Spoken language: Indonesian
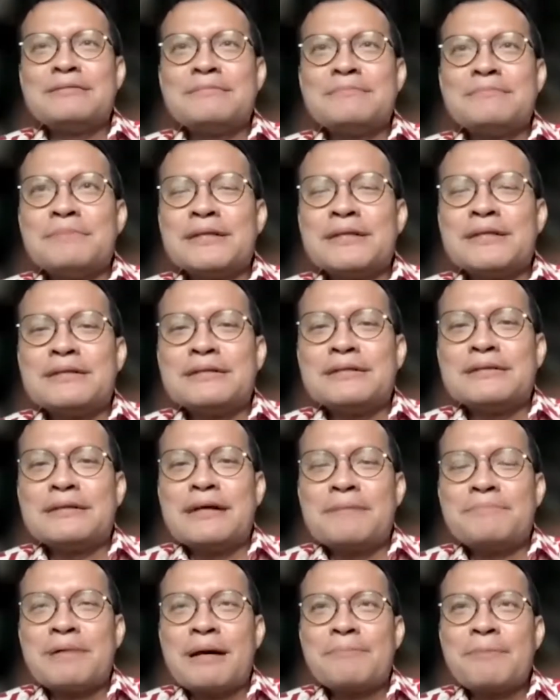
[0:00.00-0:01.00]
me,
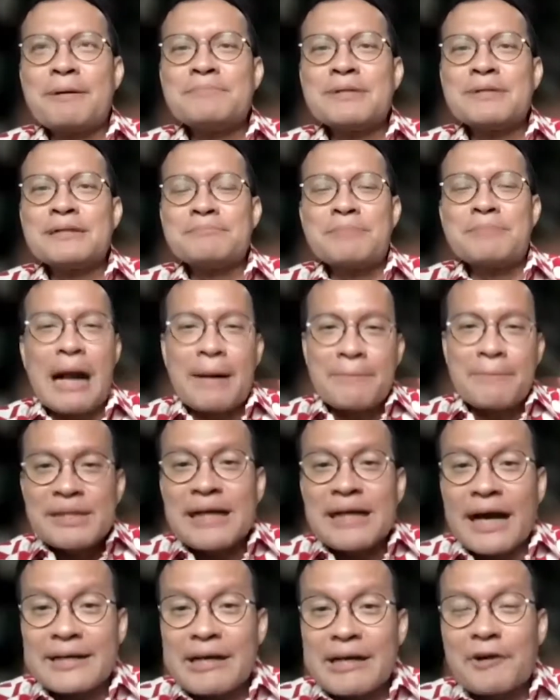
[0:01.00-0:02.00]
apa, me, mengambil
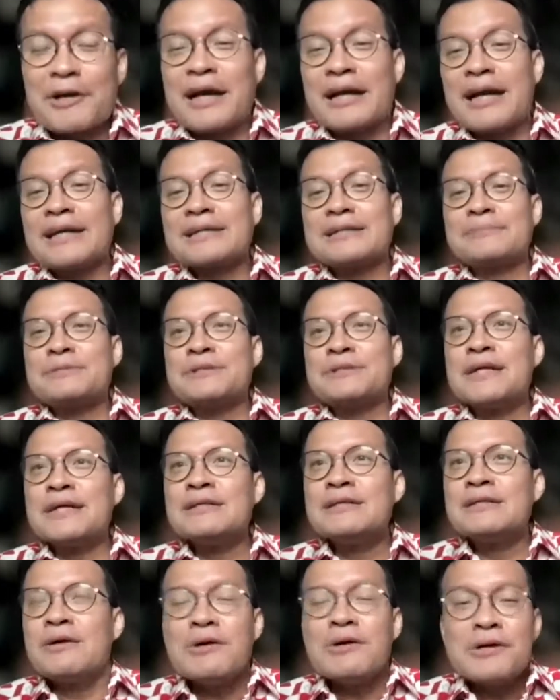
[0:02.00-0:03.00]
karya orang lain kemudian
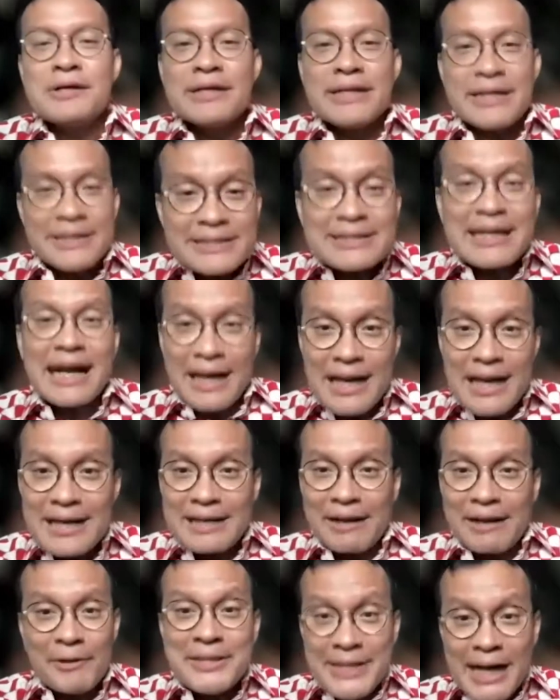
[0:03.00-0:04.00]
oh ini salah
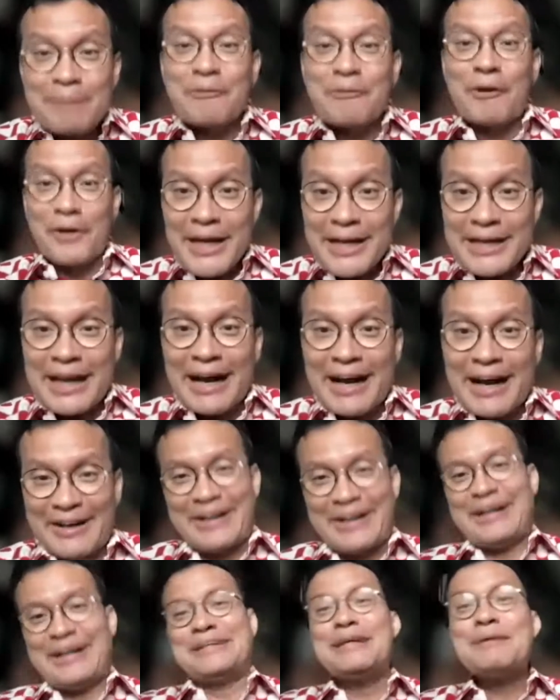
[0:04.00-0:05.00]
ya oh ini nggak boleh ya
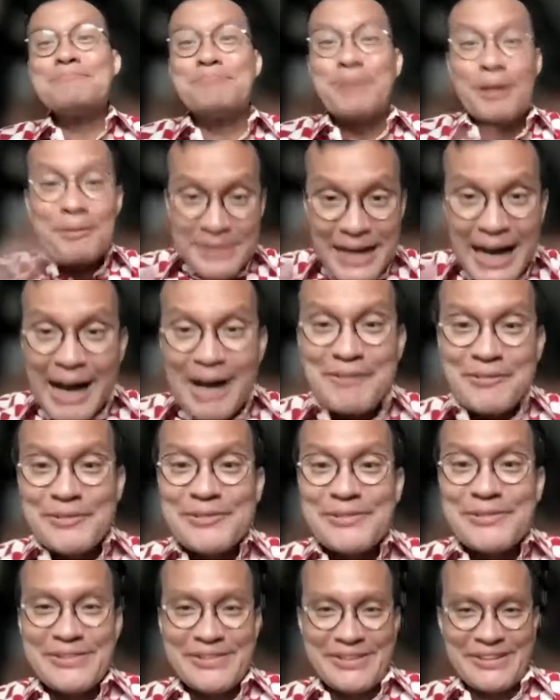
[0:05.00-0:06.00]
nah, dia belum
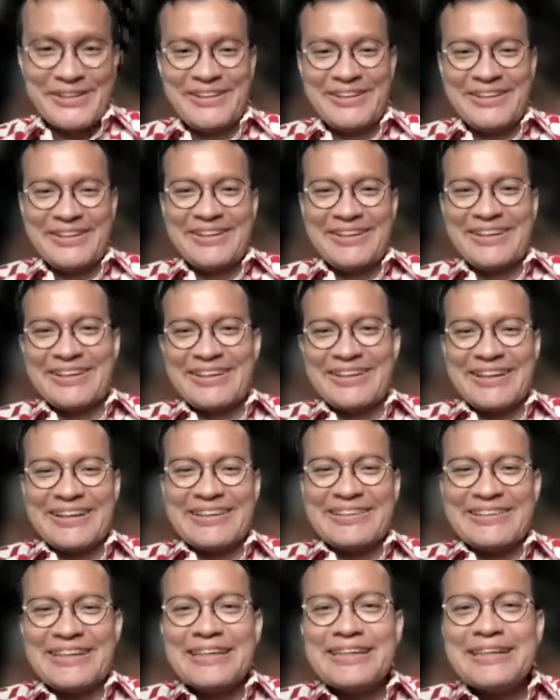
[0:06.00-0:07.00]
tahu
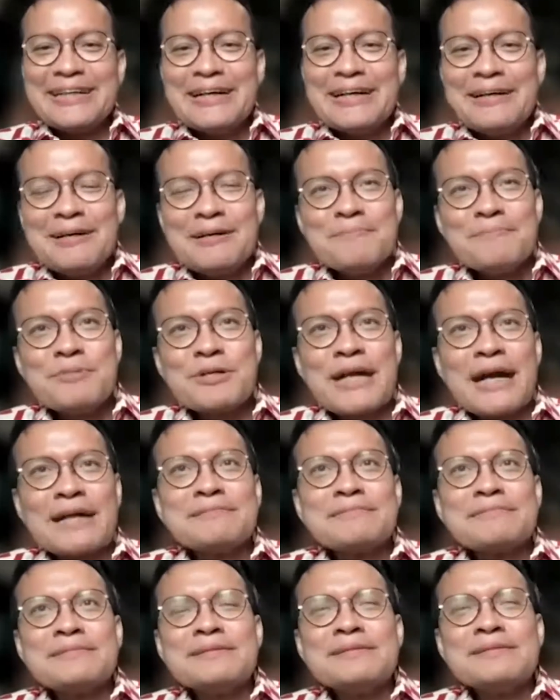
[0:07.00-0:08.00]
gitu jadi
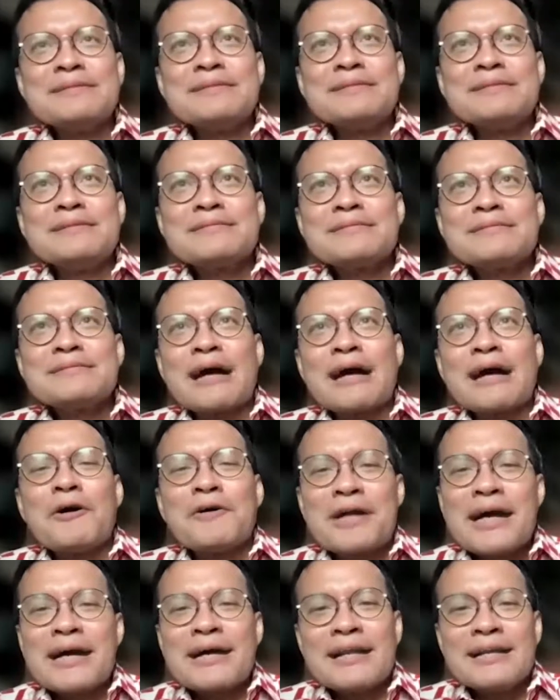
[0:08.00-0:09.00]
bukan kalau
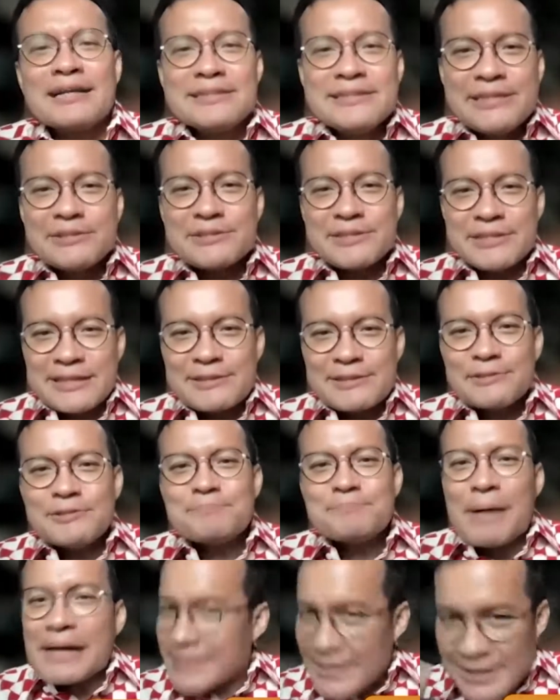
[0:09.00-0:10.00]
orang religius
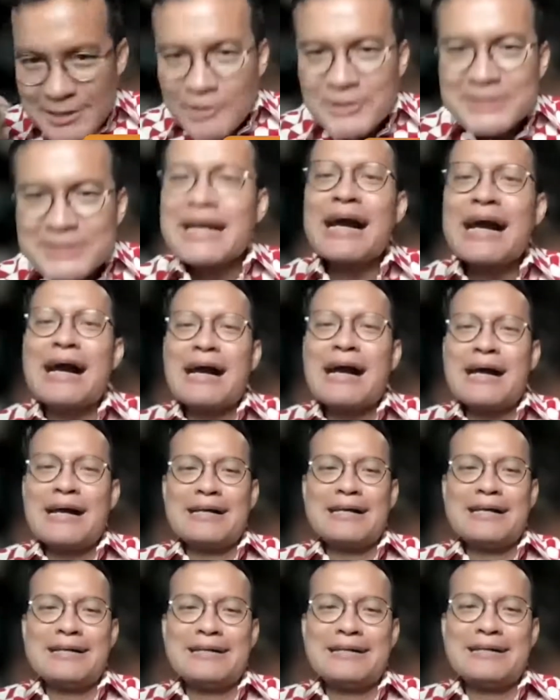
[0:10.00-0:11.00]
itu pasti dosa
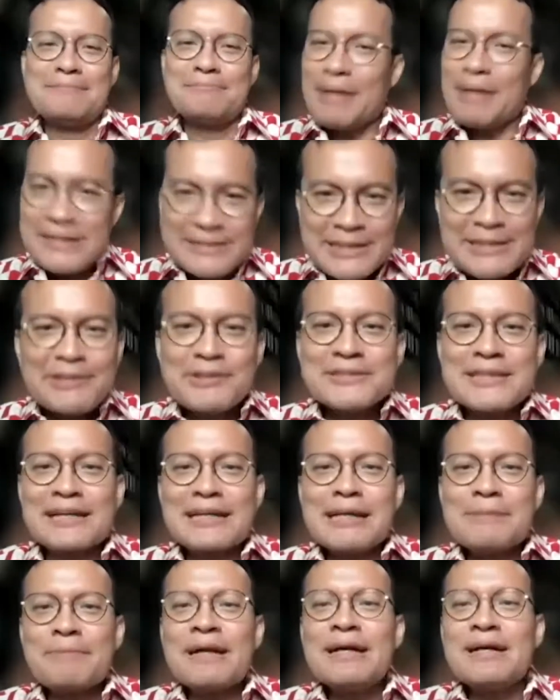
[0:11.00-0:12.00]
pasti dosa
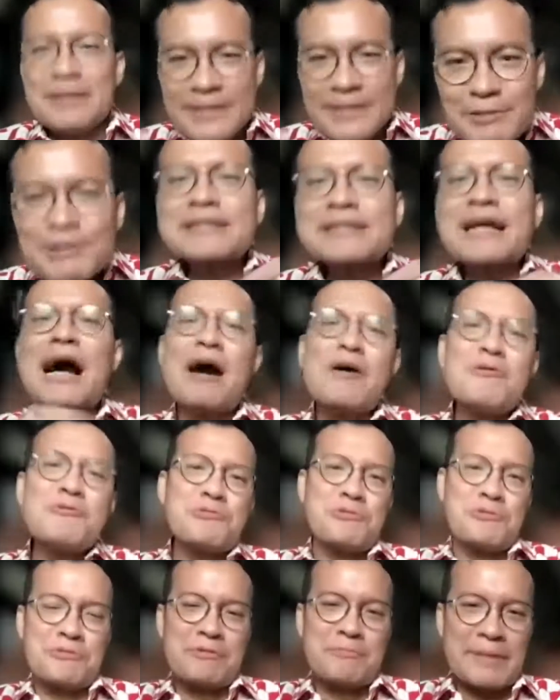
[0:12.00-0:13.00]
kenapa dia udah
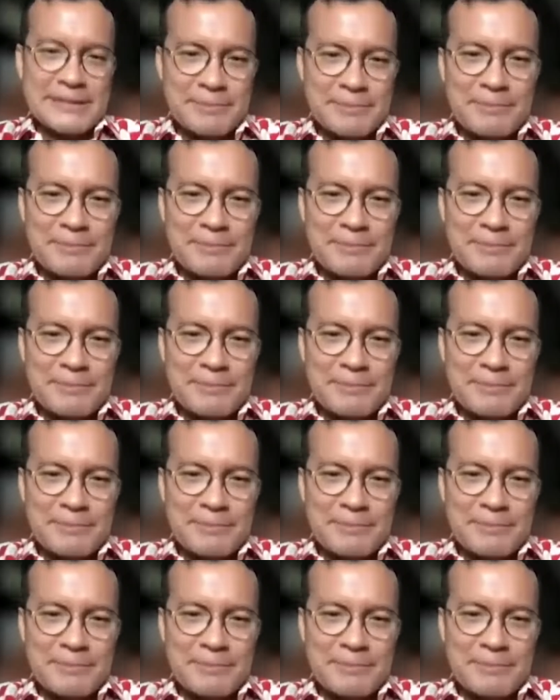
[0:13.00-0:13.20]
tahu masih